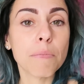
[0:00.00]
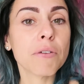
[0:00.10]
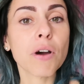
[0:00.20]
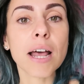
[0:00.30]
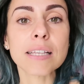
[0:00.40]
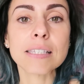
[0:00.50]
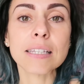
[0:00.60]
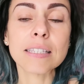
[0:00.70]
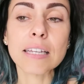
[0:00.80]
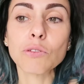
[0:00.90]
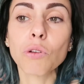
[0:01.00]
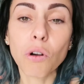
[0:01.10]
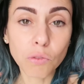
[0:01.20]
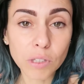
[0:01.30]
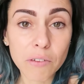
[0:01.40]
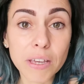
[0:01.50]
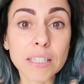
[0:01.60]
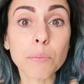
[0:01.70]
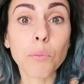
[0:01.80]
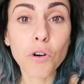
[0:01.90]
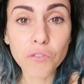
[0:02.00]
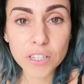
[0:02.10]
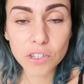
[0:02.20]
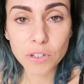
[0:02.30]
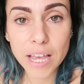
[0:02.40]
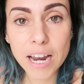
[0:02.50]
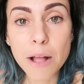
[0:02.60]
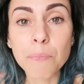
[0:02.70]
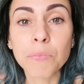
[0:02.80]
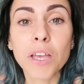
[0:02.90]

mais voilà c'était une rencontre avec des professionnels